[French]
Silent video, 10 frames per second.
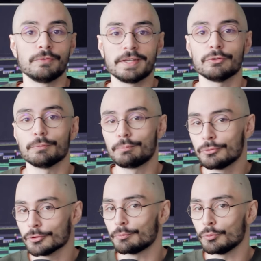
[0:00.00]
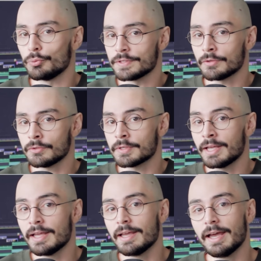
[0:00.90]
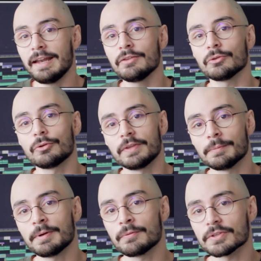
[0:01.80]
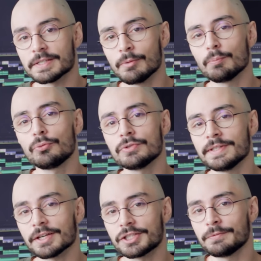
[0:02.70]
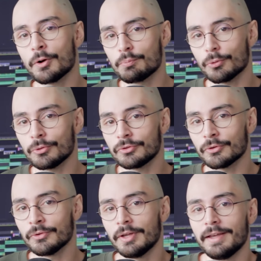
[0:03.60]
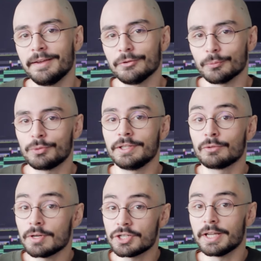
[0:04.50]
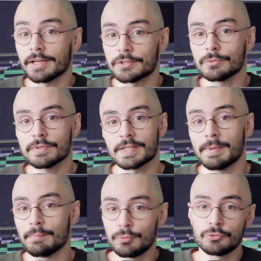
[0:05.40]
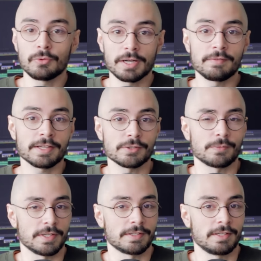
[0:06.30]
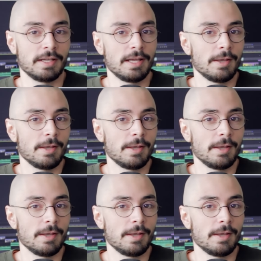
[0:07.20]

deviennent de plus en plus puissantes, elles n'en deviennent pas forcément plus énergivores pour autant. Depuis trois générations, c'est même plutôt l'inverse en fait.